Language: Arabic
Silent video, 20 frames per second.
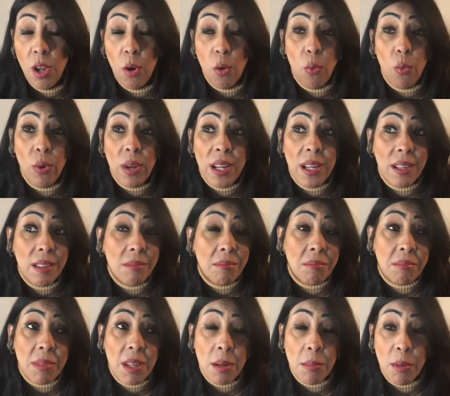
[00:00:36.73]

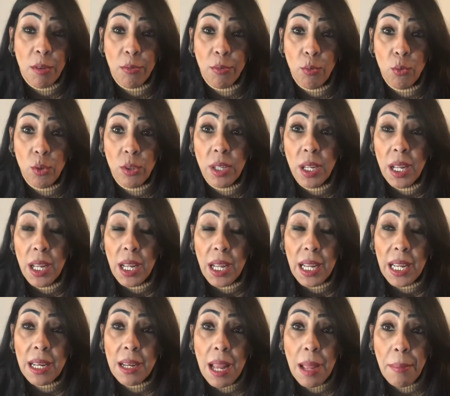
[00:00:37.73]
والمفروض
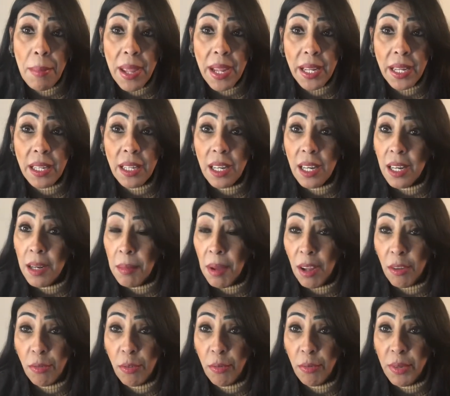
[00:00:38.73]
الأماكن اللي
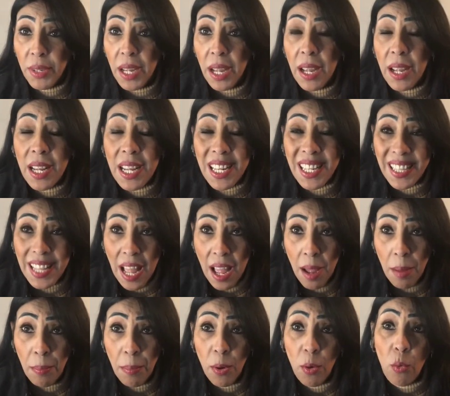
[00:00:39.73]
مخفي فيها الذهب
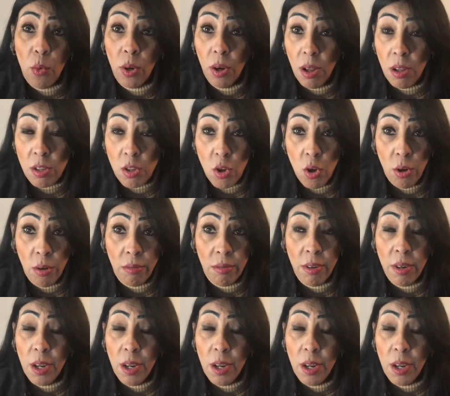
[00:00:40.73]
والآثار